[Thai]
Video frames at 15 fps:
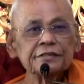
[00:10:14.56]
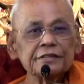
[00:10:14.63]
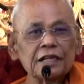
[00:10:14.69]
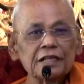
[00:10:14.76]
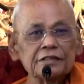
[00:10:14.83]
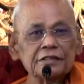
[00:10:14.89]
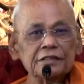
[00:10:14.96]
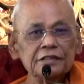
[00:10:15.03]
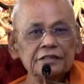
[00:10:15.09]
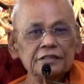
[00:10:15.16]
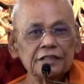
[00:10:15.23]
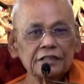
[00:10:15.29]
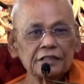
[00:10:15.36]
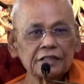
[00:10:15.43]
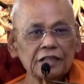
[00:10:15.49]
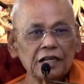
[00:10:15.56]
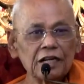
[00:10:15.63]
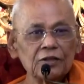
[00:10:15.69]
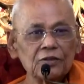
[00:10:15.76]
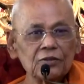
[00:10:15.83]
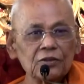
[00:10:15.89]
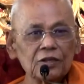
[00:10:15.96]
ทั้งนิสิต
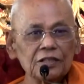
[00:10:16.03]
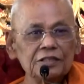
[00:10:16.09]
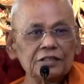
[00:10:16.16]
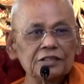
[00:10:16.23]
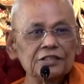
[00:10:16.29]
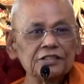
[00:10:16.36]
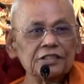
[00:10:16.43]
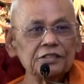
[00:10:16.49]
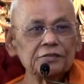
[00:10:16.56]
เก่าและนิสิ